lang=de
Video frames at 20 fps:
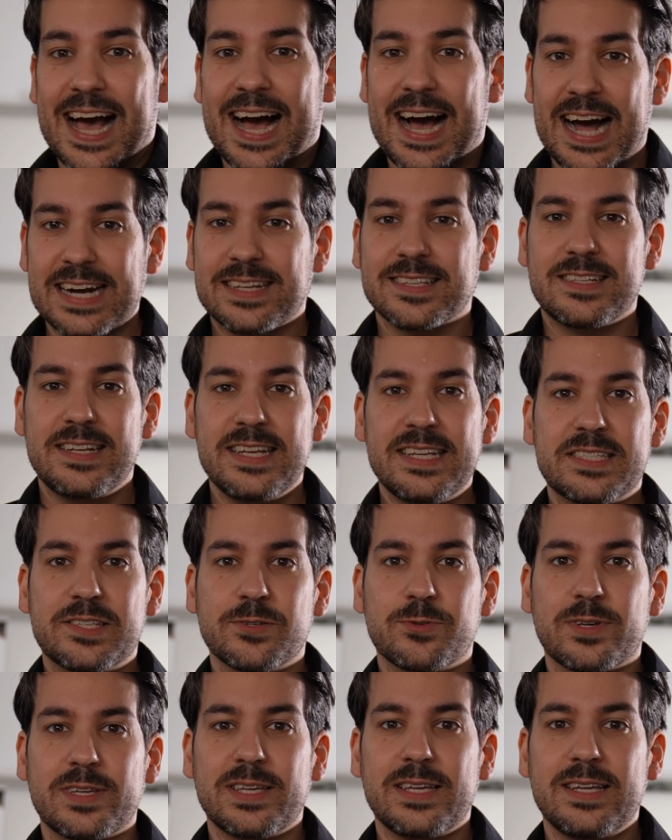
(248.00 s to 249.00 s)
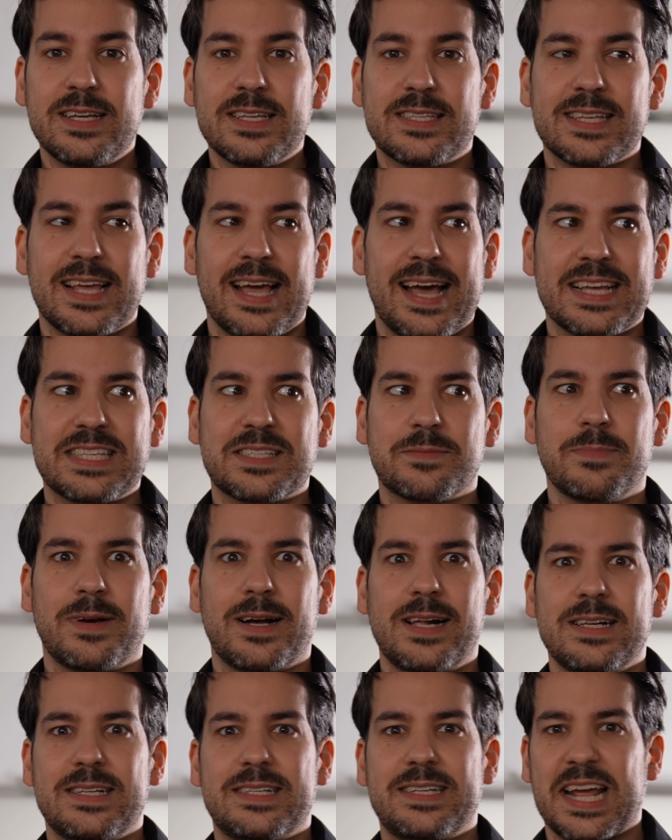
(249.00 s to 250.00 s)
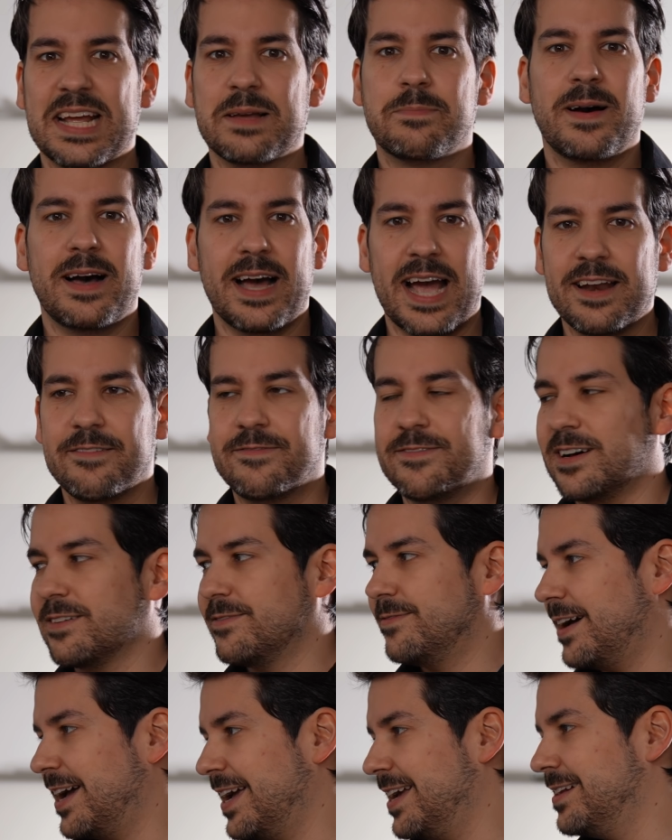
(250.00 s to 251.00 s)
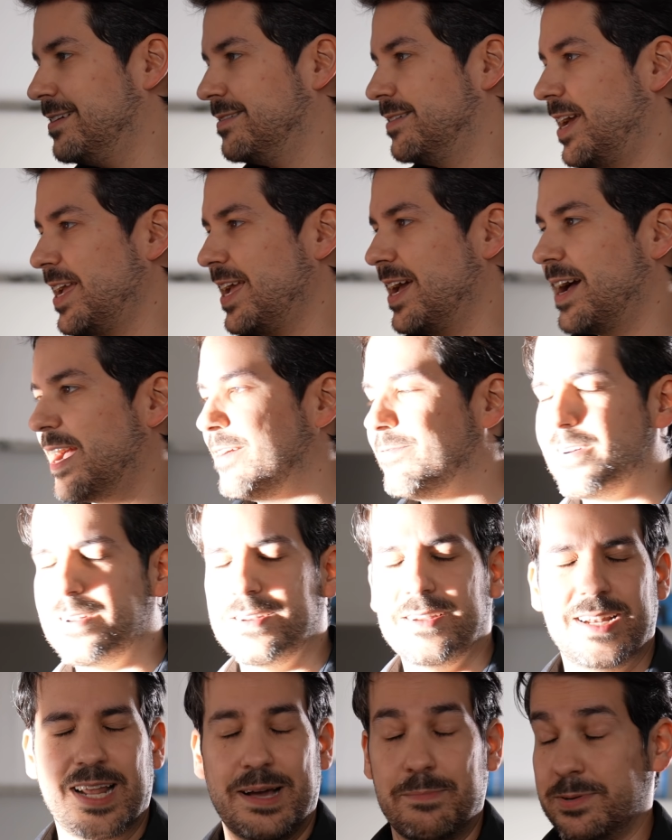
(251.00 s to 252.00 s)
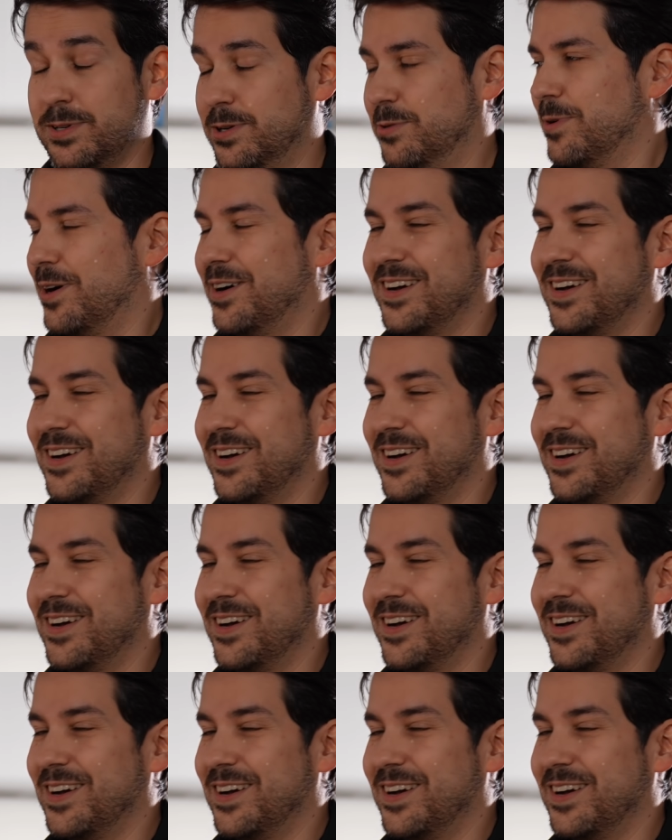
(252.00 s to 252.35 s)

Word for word: Hartes Licht zu kriegen ist erstmal denkbar einfach, weil, naja, einfach eine Lampe